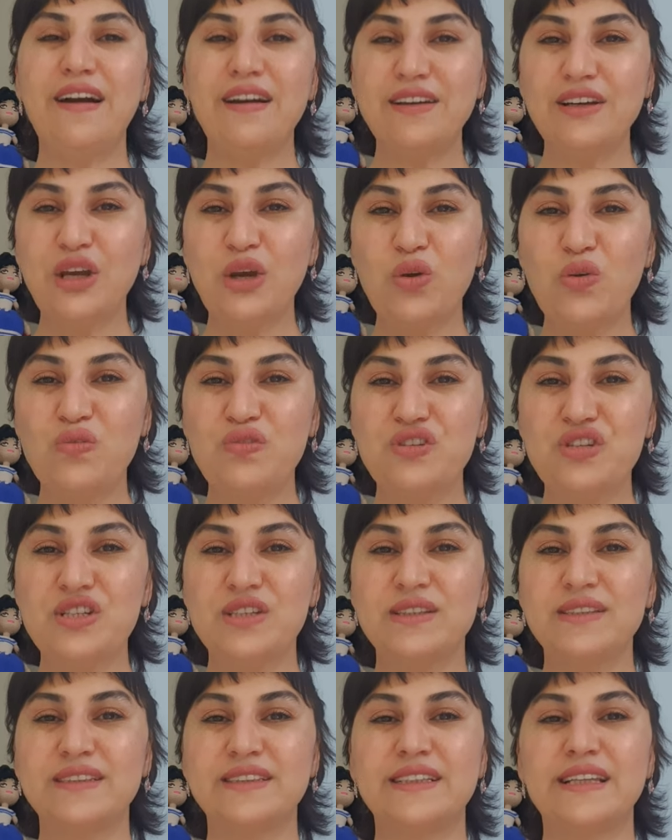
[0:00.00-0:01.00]
Akkaya
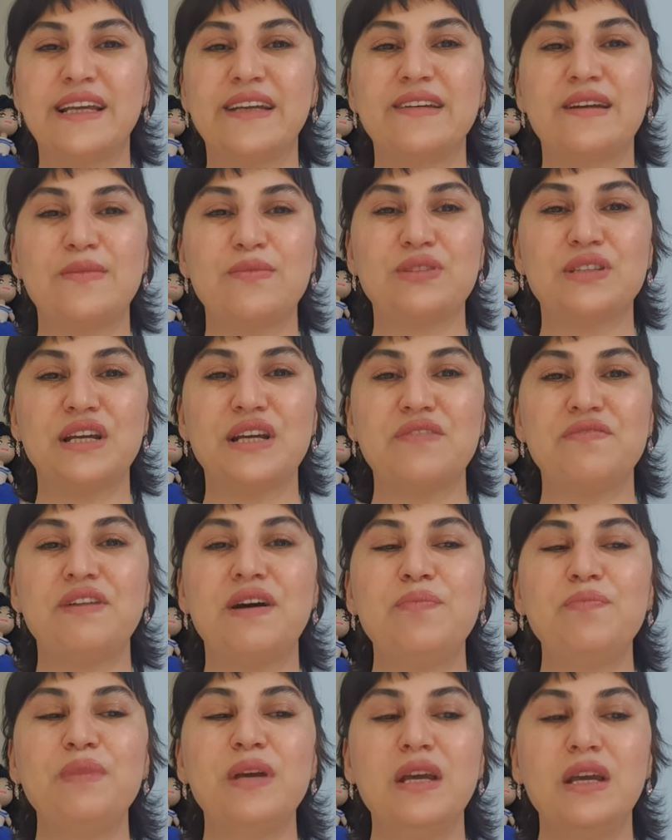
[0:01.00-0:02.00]
Official Instagram
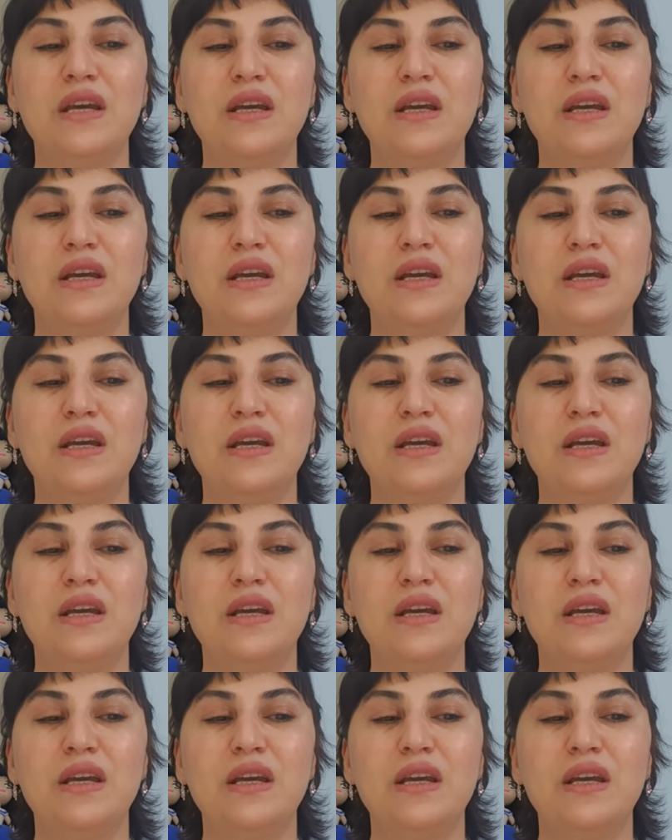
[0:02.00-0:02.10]
sayfam.